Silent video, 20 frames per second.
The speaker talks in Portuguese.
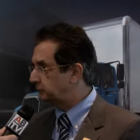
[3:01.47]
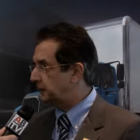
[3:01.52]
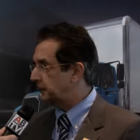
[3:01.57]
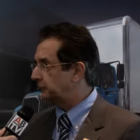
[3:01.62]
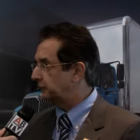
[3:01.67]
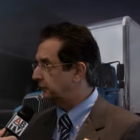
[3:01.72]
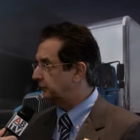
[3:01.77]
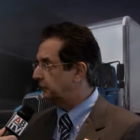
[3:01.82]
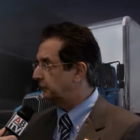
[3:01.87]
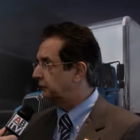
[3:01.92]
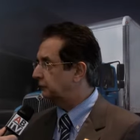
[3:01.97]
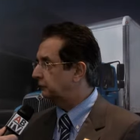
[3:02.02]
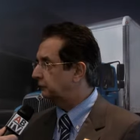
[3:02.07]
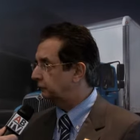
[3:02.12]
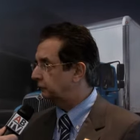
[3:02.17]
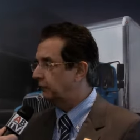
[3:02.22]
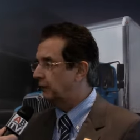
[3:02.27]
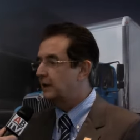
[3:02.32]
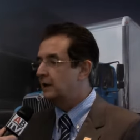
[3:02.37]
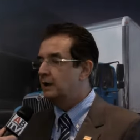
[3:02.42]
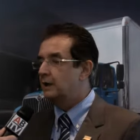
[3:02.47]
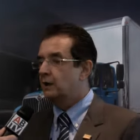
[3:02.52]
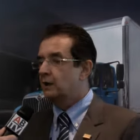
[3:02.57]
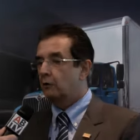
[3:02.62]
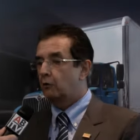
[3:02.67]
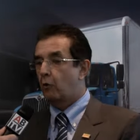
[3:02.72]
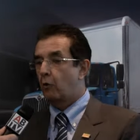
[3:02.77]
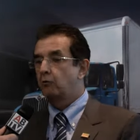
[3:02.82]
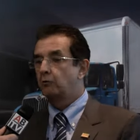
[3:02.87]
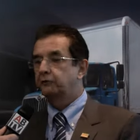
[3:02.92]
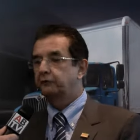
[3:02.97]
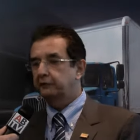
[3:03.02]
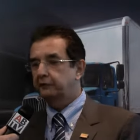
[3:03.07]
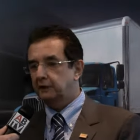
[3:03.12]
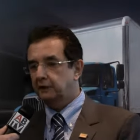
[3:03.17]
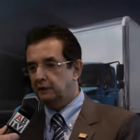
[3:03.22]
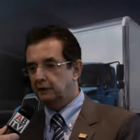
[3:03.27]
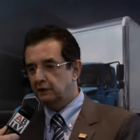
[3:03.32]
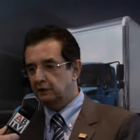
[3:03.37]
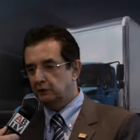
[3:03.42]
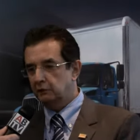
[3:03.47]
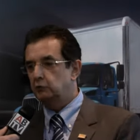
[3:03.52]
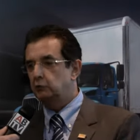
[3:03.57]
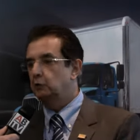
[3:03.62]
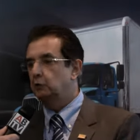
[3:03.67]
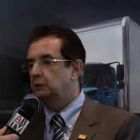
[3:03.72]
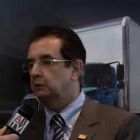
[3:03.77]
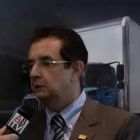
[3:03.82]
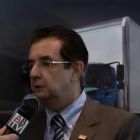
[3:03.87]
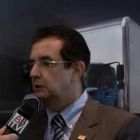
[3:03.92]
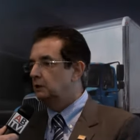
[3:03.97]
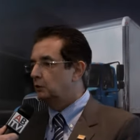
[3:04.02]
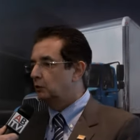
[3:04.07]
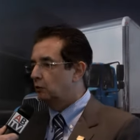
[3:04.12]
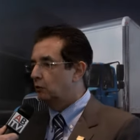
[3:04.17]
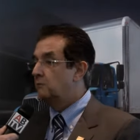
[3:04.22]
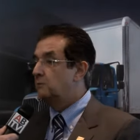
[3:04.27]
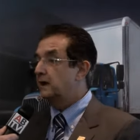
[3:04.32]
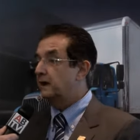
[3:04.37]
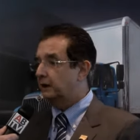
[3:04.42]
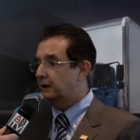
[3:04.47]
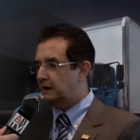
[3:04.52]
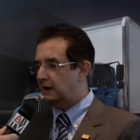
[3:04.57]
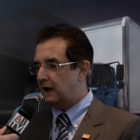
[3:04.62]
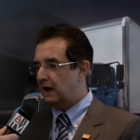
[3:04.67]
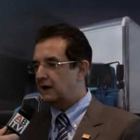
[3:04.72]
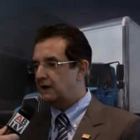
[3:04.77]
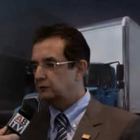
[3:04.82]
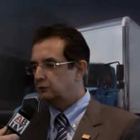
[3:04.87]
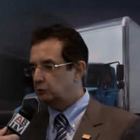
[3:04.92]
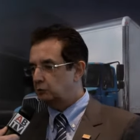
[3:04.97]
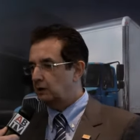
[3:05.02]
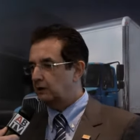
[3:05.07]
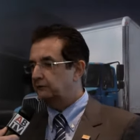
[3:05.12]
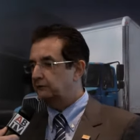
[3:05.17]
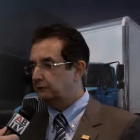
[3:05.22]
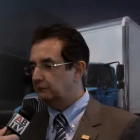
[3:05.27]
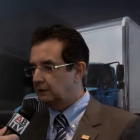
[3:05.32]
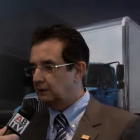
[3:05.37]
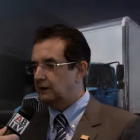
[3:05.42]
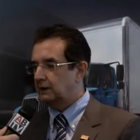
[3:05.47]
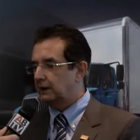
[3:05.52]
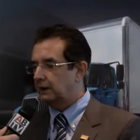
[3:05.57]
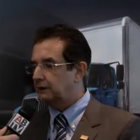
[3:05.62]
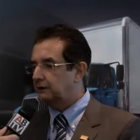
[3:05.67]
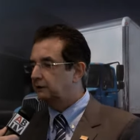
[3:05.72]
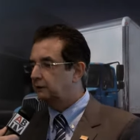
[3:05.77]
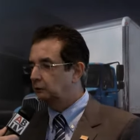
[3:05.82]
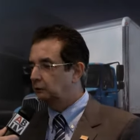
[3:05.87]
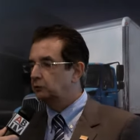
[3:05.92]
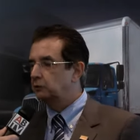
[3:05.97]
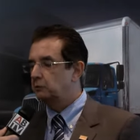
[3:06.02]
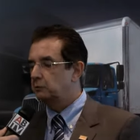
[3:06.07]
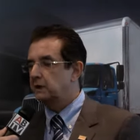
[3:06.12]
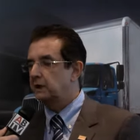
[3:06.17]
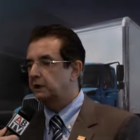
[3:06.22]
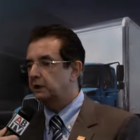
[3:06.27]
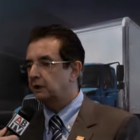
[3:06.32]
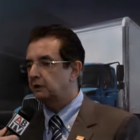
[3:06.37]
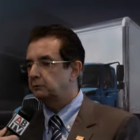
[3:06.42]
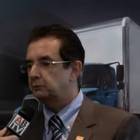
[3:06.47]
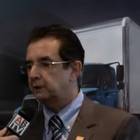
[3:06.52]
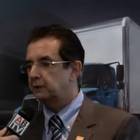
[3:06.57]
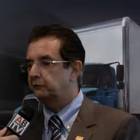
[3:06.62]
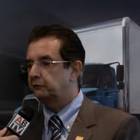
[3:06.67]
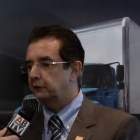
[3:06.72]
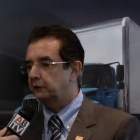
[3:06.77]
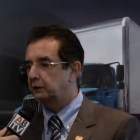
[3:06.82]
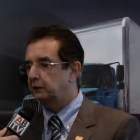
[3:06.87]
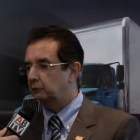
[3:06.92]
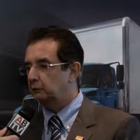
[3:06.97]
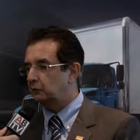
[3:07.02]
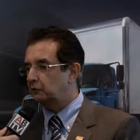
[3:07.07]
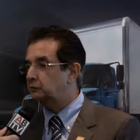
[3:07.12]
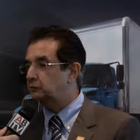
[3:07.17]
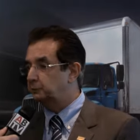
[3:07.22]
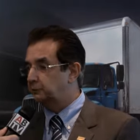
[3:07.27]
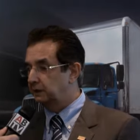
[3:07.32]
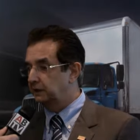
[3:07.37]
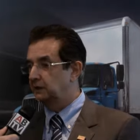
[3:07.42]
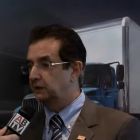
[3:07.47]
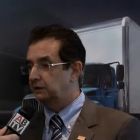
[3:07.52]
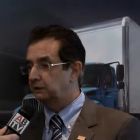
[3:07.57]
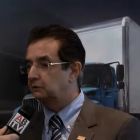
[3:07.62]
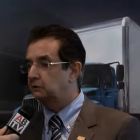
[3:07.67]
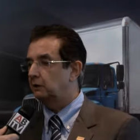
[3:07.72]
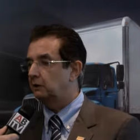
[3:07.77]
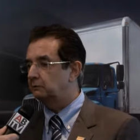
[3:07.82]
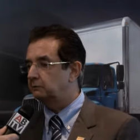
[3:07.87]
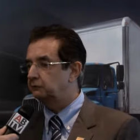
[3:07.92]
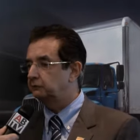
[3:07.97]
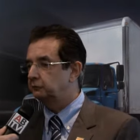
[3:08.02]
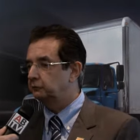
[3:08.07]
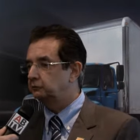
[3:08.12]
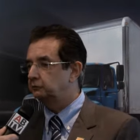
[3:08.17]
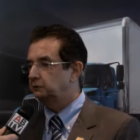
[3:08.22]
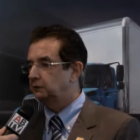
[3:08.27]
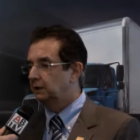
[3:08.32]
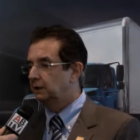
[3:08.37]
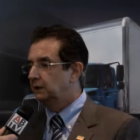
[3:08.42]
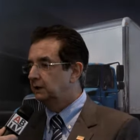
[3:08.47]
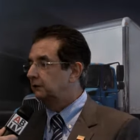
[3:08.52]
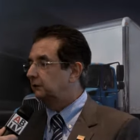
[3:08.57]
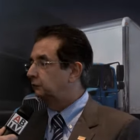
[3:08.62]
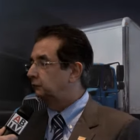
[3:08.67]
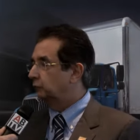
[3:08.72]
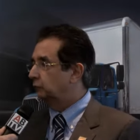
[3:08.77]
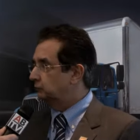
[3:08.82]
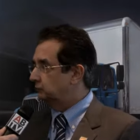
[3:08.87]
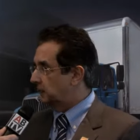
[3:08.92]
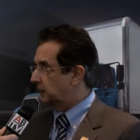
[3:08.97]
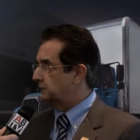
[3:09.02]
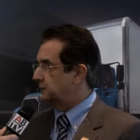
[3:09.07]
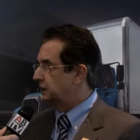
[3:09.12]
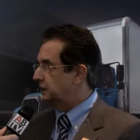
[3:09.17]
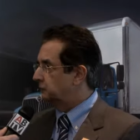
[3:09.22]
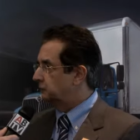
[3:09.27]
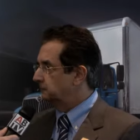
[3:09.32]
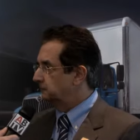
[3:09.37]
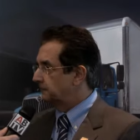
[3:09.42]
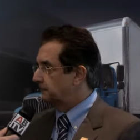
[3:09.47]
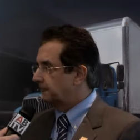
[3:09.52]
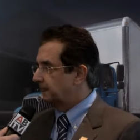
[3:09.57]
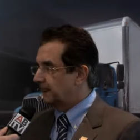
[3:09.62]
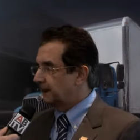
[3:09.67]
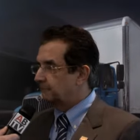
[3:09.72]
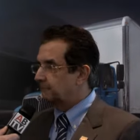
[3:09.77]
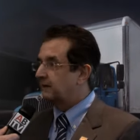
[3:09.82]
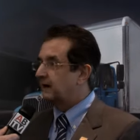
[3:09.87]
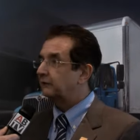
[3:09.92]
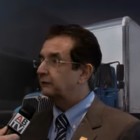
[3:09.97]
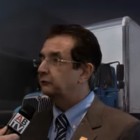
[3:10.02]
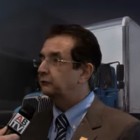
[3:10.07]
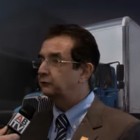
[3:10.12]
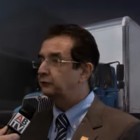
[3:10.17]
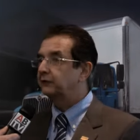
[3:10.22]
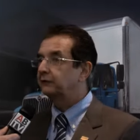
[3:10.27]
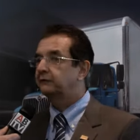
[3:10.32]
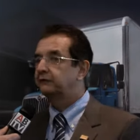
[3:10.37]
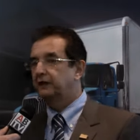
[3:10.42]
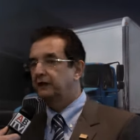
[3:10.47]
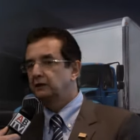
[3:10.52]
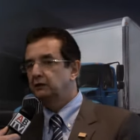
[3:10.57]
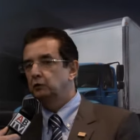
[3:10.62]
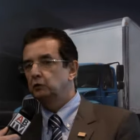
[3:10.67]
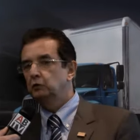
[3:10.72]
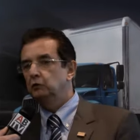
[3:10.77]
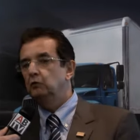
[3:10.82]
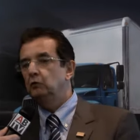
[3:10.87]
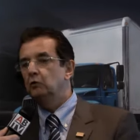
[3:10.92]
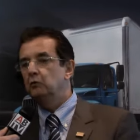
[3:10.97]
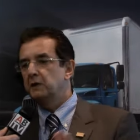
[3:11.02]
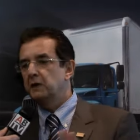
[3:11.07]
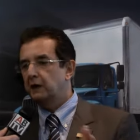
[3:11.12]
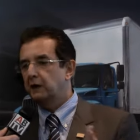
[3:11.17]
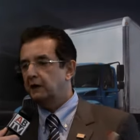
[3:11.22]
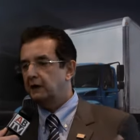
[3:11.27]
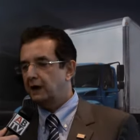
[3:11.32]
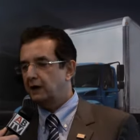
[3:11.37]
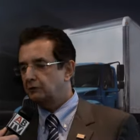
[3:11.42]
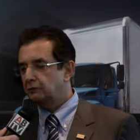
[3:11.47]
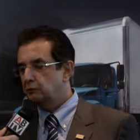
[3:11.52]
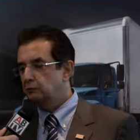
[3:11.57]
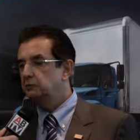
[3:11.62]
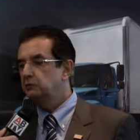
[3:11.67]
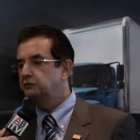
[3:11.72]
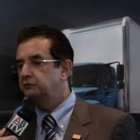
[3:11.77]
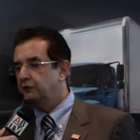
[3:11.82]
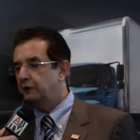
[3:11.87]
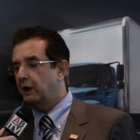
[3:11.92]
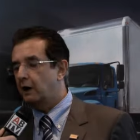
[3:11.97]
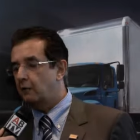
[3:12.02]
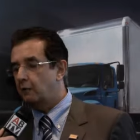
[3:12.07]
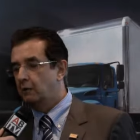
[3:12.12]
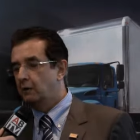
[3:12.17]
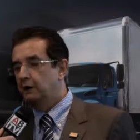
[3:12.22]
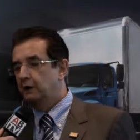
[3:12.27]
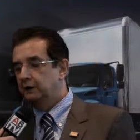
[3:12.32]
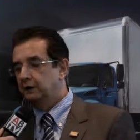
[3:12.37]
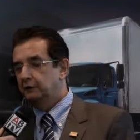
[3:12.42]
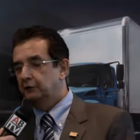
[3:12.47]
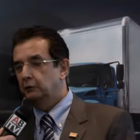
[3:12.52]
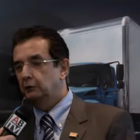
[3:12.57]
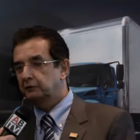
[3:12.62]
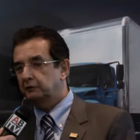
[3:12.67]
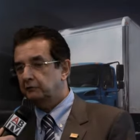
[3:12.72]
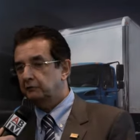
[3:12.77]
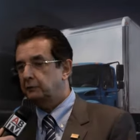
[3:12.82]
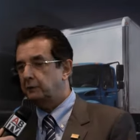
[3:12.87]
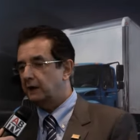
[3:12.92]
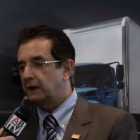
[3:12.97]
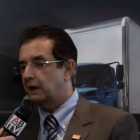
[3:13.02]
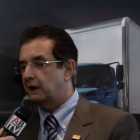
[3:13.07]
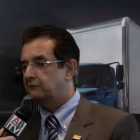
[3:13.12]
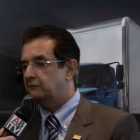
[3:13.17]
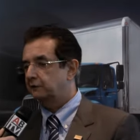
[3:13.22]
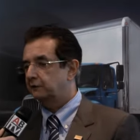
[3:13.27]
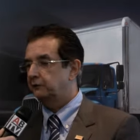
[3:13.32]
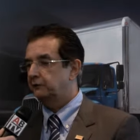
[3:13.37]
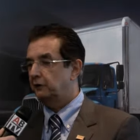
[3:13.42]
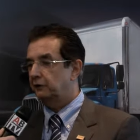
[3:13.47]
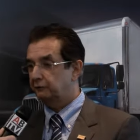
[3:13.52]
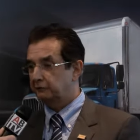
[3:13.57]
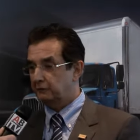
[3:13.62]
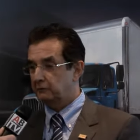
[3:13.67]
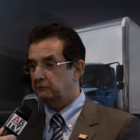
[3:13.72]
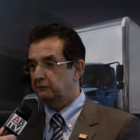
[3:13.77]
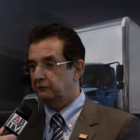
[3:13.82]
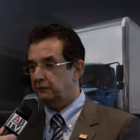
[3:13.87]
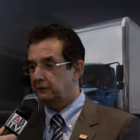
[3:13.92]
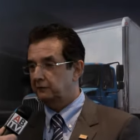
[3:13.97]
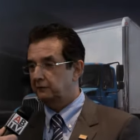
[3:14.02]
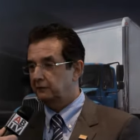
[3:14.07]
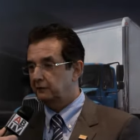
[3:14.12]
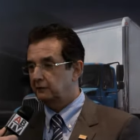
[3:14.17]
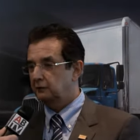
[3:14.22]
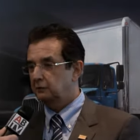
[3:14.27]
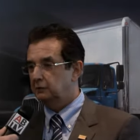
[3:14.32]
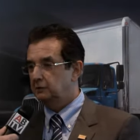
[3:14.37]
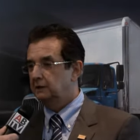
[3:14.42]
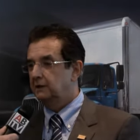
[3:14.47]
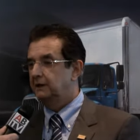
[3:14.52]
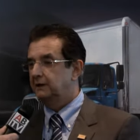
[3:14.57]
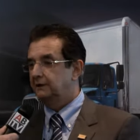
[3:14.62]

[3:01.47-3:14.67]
brasileiros, considerando o mercado, as, aquilo que o mercado brasileiro aspira em termos de um, de um caminhão, mas visando o mercado mundial. Em outras palavras, nós estamos fazendo